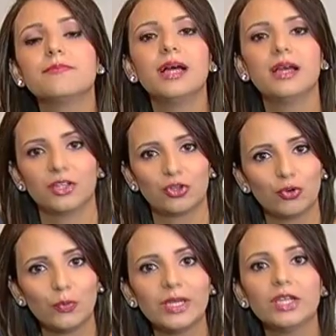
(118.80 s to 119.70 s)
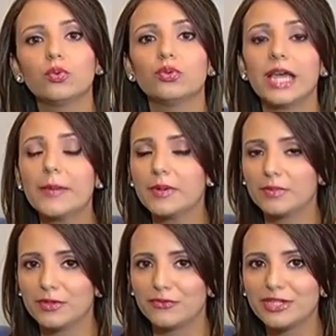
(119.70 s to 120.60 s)
مع التومه يكون دائما
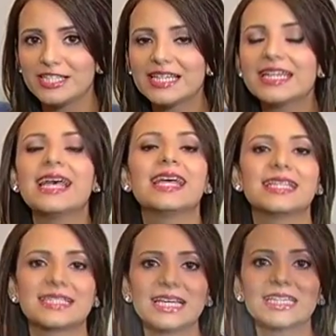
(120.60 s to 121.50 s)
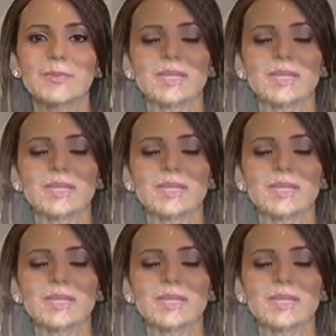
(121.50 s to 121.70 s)
بالفريزر نستخدم